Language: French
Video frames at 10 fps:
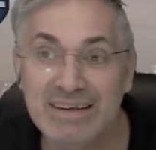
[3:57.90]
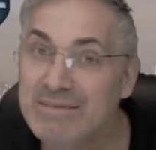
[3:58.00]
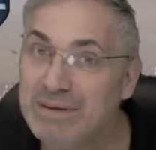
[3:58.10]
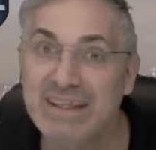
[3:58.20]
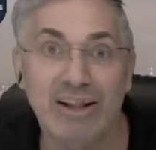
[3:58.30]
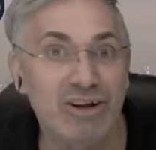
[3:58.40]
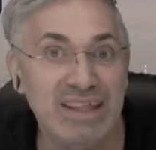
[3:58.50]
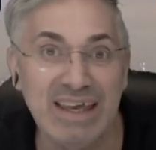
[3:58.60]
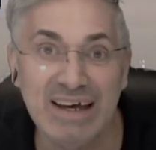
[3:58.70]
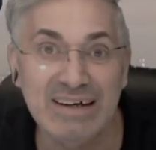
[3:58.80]
Puis dans le
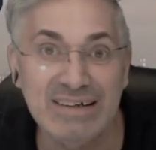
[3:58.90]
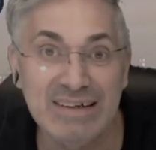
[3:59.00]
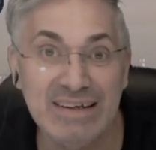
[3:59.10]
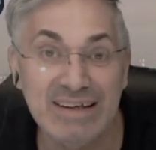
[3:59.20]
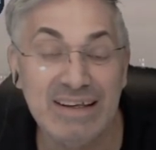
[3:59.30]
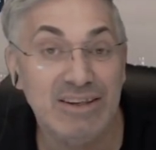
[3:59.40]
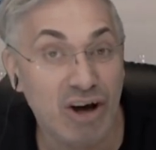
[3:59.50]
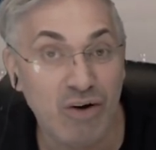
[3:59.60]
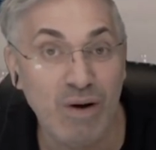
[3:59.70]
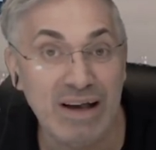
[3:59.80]
néant, hein, il y a
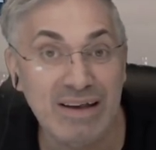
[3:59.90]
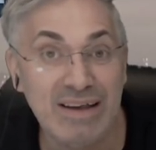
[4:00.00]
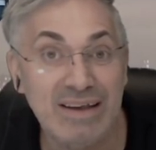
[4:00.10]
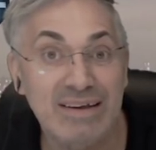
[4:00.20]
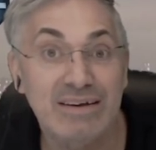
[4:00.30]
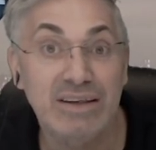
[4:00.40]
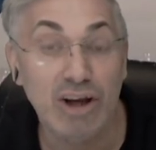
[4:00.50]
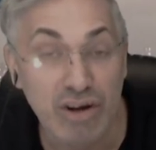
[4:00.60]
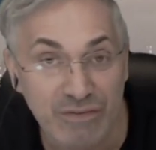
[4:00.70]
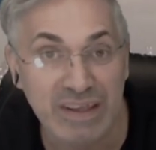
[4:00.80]
quoi? Il y a
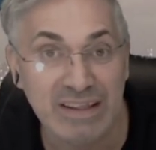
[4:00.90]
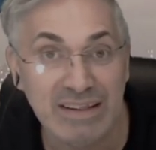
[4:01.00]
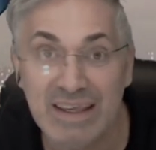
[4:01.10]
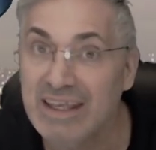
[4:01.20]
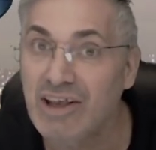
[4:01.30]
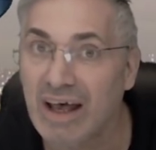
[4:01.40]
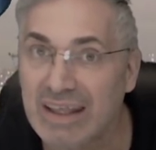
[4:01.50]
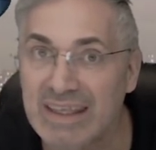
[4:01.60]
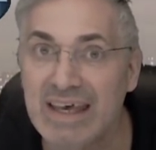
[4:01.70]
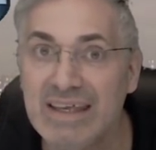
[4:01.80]
le vide. Il n'y a
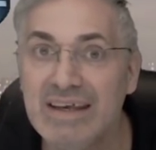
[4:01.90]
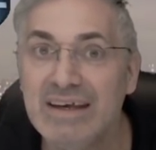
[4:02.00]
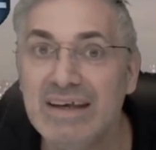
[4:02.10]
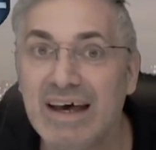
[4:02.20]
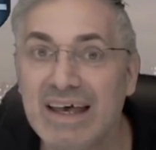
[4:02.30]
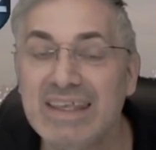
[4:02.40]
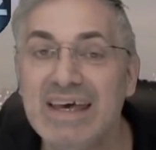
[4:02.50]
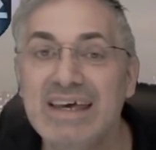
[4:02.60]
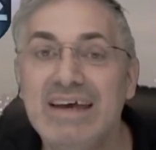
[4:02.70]
rien, rien